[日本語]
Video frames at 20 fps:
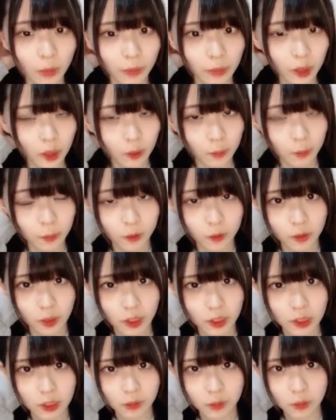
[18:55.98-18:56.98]
みゆぽん
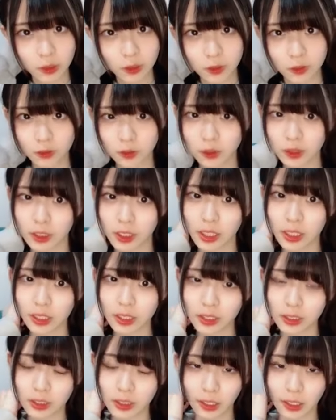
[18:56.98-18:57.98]
かすみんの知らん
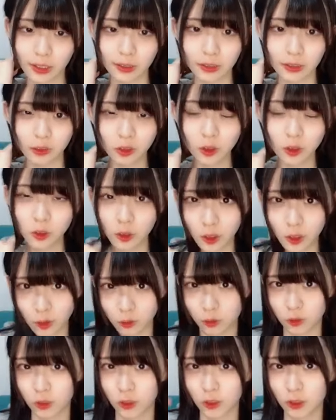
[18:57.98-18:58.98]
かった嘘や
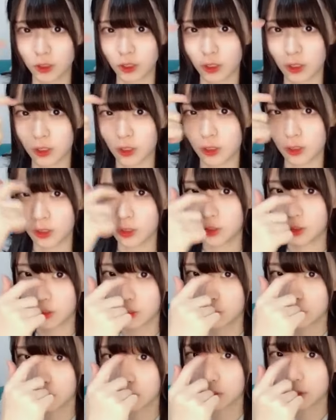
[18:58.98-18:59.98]
ろ絶対
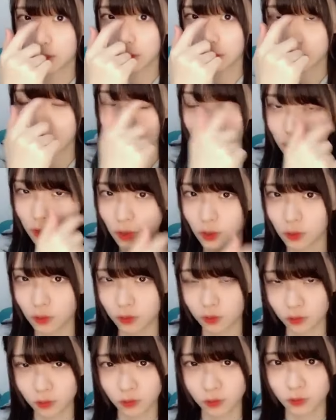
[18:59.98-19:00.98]
絶対嘘だよ
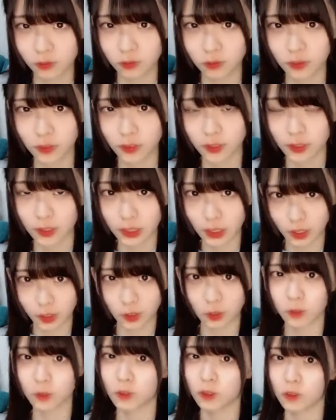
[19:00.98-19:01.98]
知って
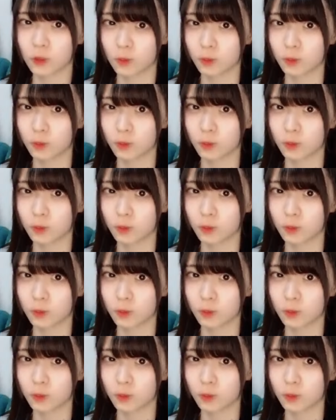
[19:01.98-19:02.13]
たやろ